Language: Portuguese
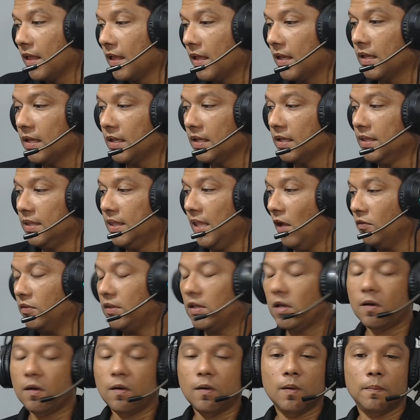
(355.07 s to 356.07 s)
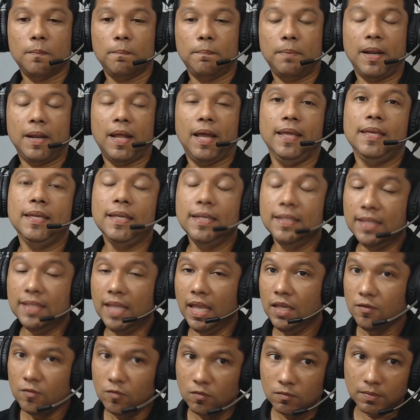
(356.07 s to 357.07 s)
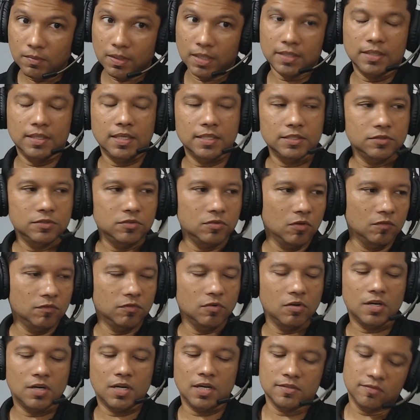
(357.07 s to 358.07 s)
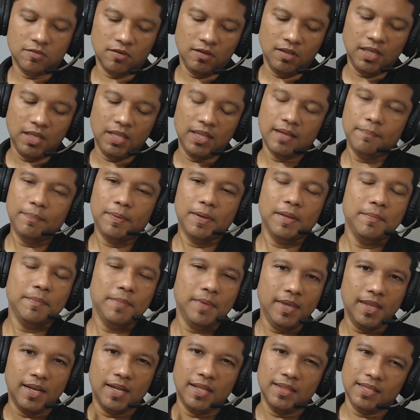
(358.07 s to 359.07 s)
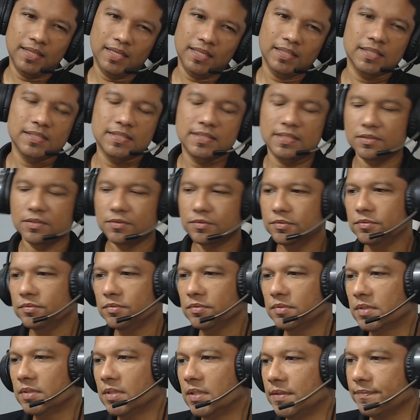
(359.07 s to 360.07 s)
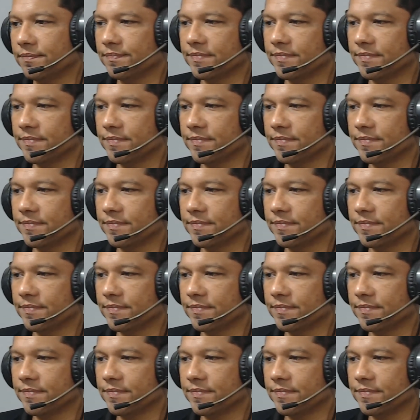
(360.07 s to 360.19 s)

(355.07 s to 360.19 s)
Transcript: Não deu para ir em nenhuma das convocações, nem na primeira, nem na segunda.